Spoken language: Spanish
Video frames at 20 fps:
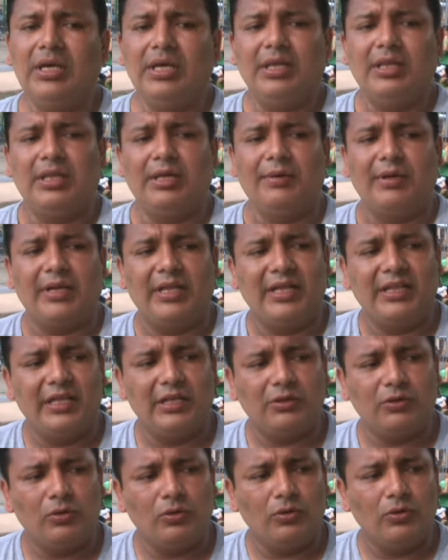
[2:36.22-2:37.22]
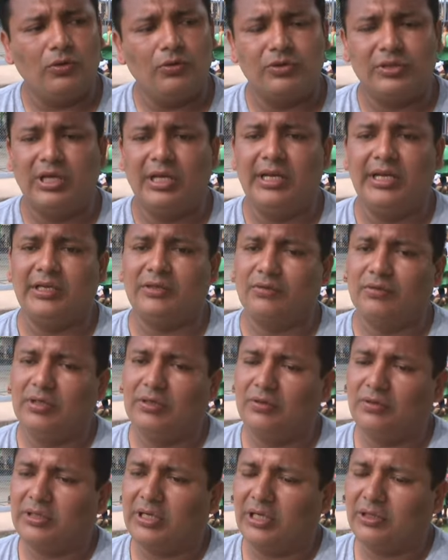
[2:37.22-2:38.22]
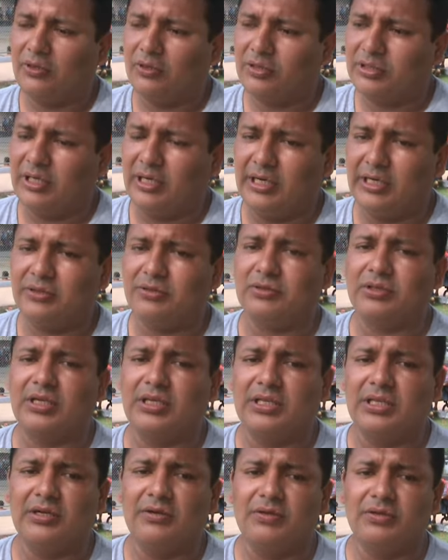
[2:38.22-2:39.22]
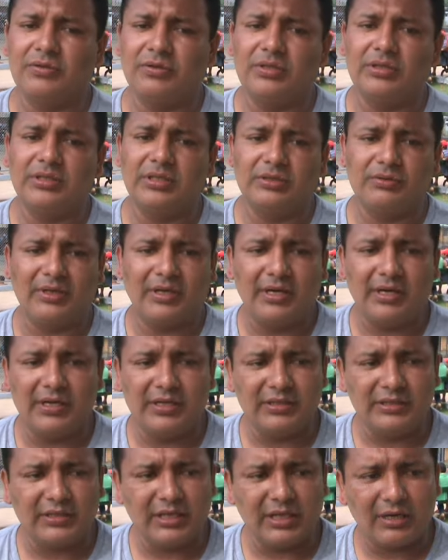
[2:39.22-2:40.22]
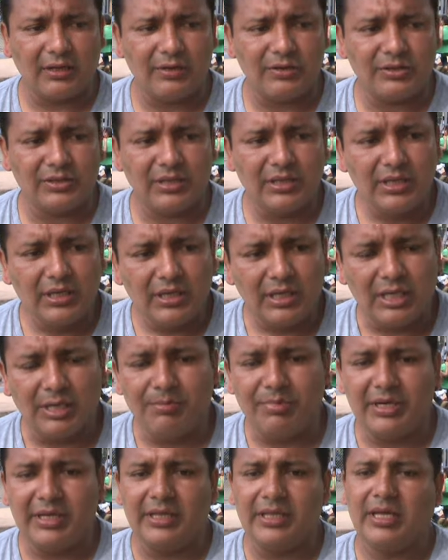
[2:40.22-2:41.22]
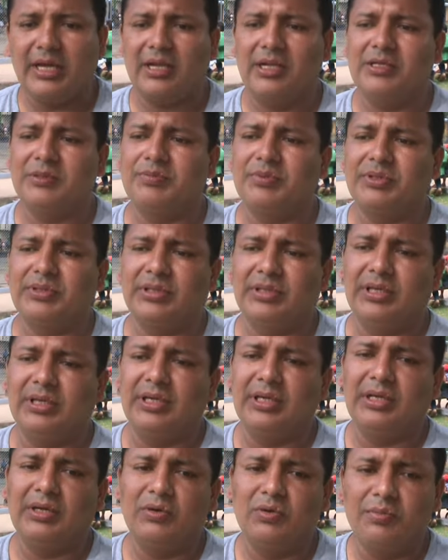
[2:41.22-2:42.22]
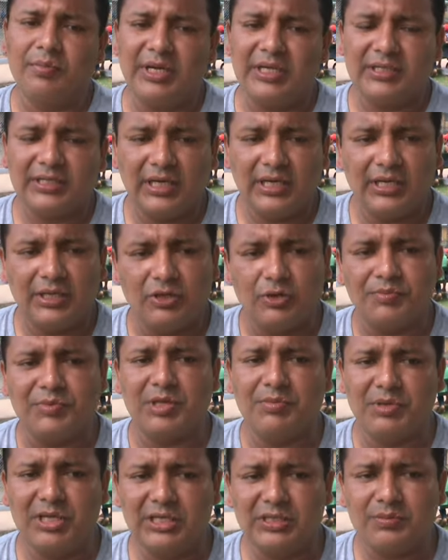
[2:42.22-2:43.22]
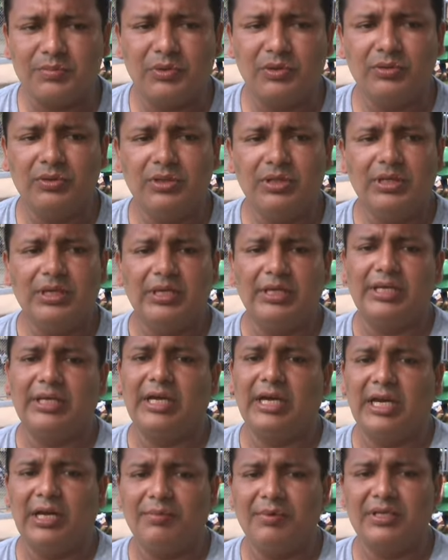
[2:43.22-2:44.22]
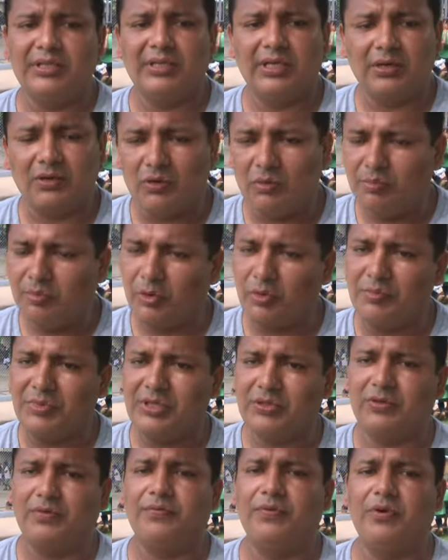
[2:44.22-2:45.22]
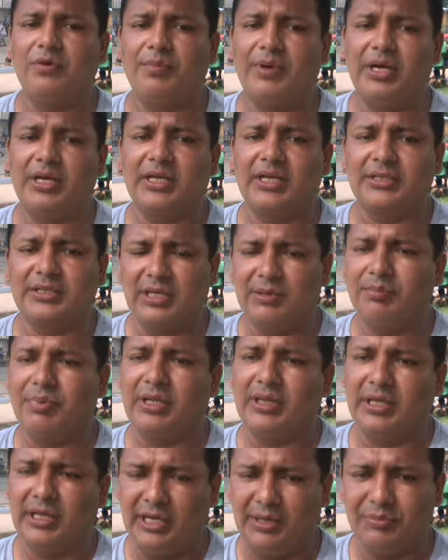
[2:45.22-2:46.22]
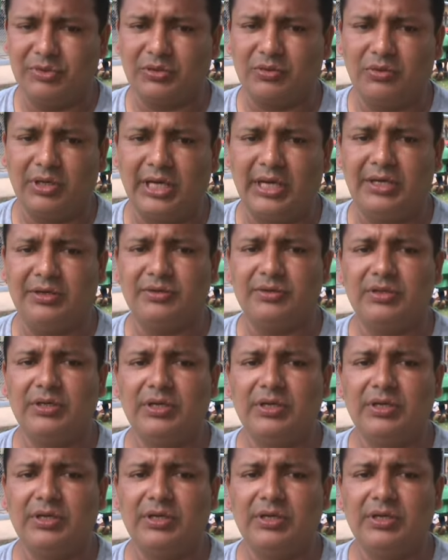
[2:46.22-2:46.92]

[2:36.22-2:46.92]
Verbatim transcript: De verdad, de todos los anexos, de los 14 anexos que tiene nuestro distrito, agradecerlos y brindarles pues, eh, un mensaje de optimismo y a la vez el compromiso formal que siempre tenemos con ellos.